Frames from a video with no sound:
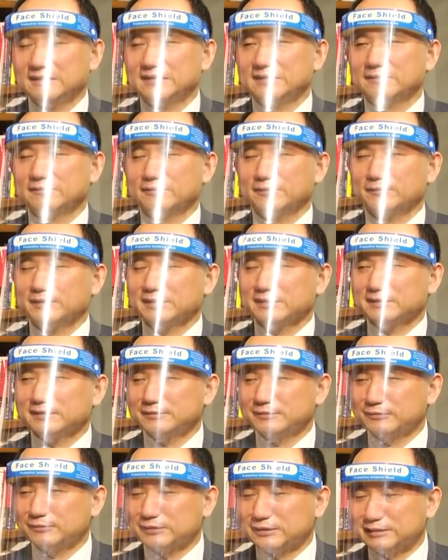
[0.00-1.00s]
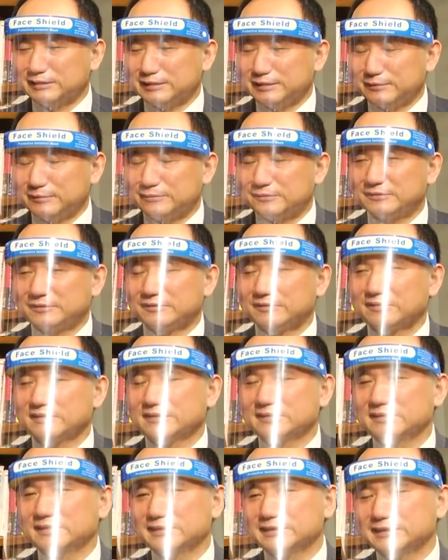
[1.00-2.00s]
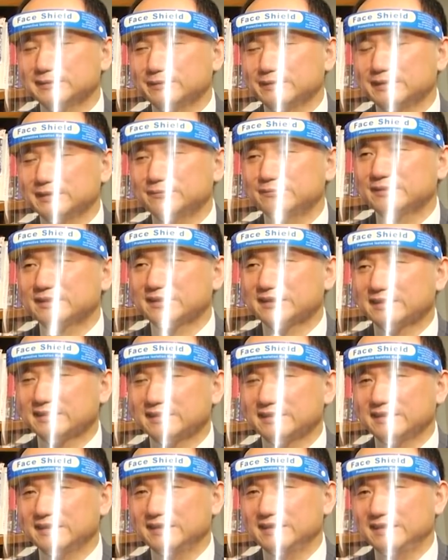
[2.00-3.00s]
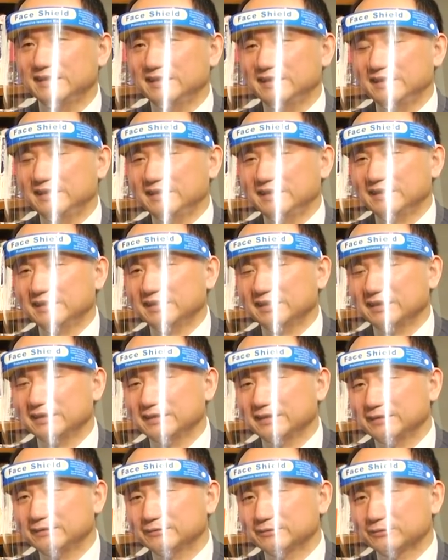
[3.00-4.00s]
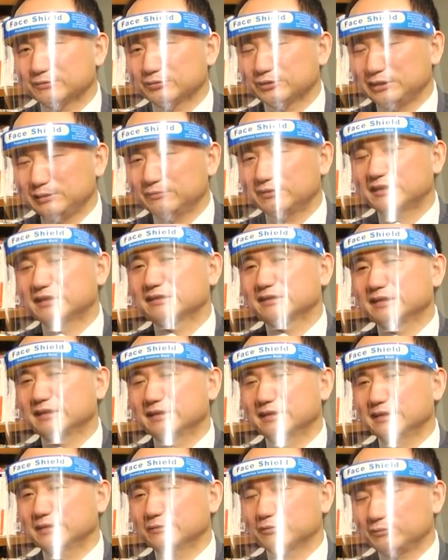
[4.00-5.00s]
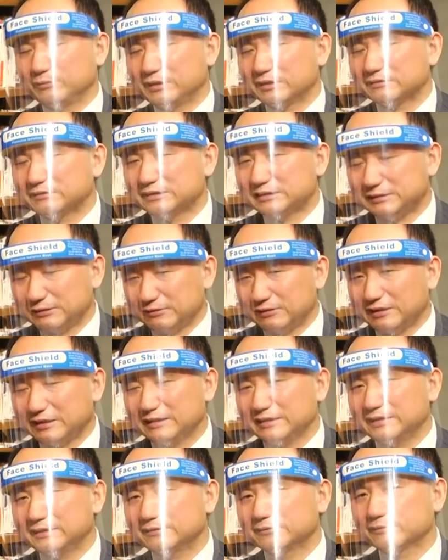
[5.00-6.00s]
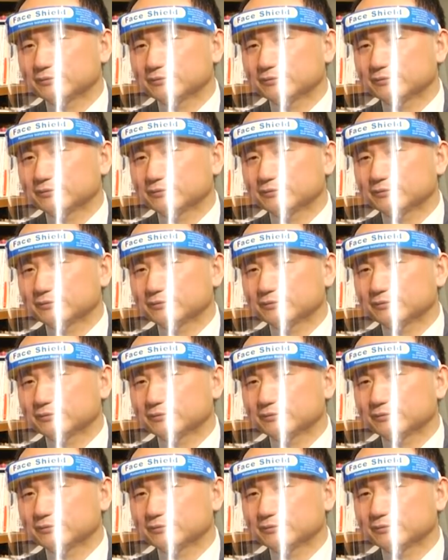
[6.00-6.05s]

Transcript: でこれ全く同じ議論を夏場に向けて流行る年もあ流行らない時もあるんですよ。流行る